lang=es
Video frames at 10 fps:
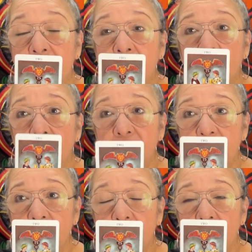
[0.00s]

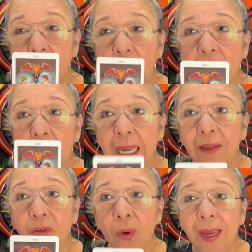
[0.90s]
inclusive.
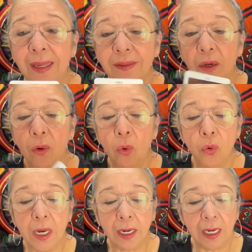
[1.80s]
Esto es
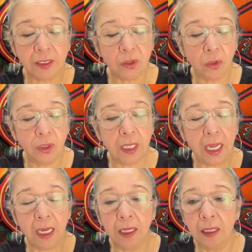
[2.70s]
una relación
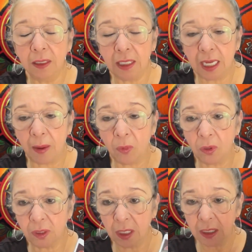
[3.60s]
de
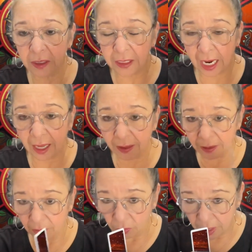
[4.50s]
digamos, ya
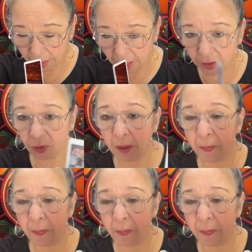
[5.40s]
una relación de